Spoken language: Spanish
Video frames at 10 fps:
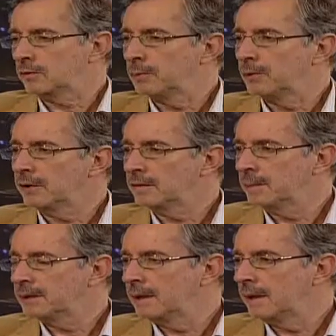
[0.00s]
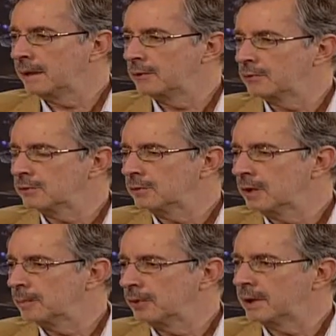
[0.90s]
supone que es parte de la negociación que
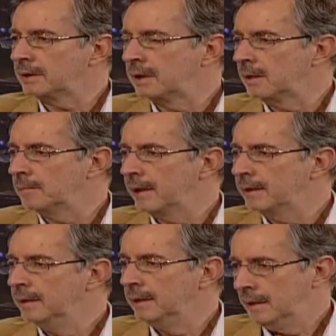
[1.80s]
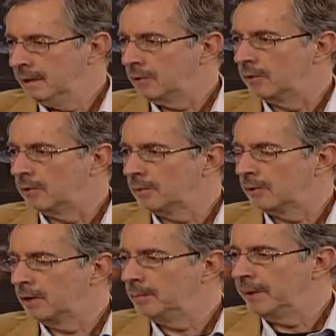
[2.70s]
podría tener el PAN con,
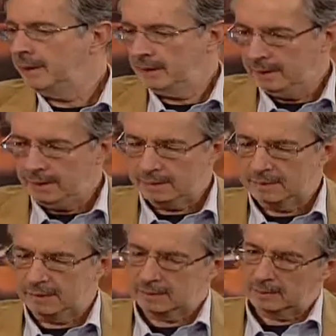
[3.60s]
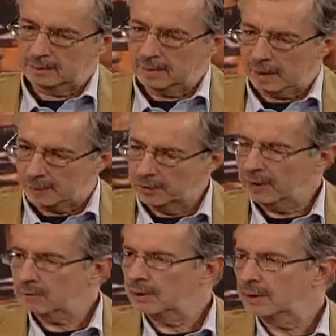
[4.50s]
con el PRI. Es decir,
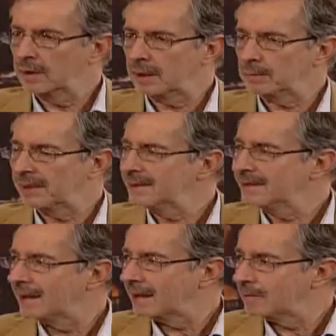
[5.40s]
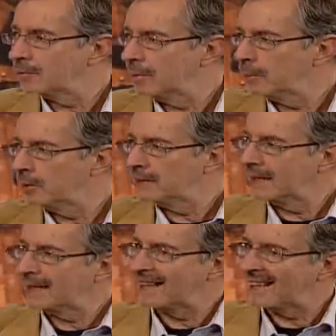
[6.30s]
apóyanos en las partes de la reforma
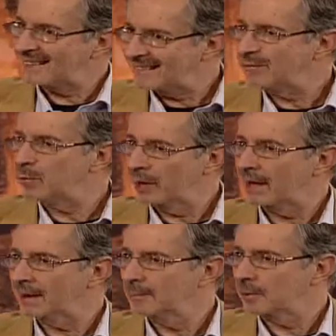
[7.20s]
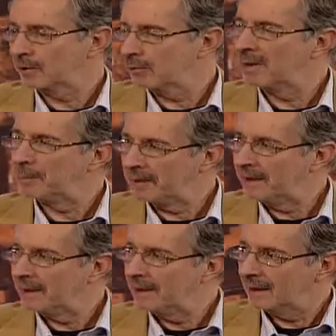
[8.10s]
política que dejaste fuera, porque fue el
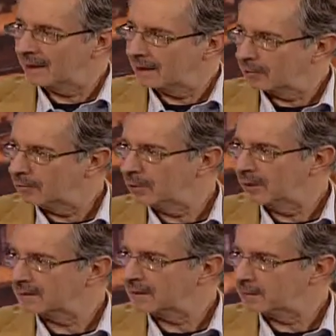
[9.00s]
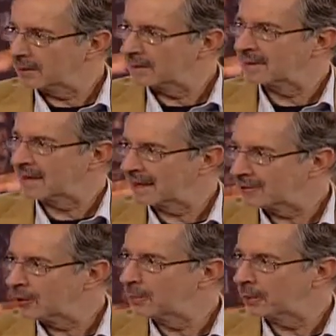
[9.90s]
PRI el que dejó fuera estas partes de reelección.
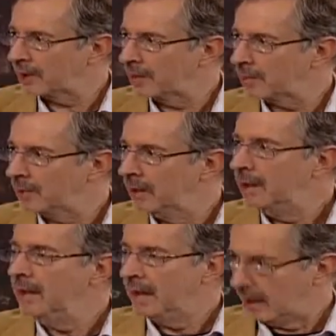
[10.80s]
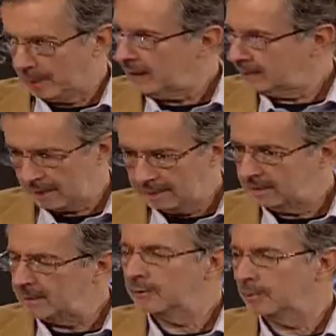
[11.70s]
Esto lo por el PAN, digamos. El PAN está
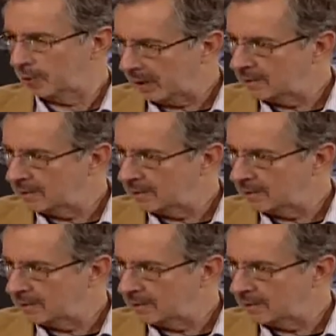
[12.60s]
insistiendo porque ha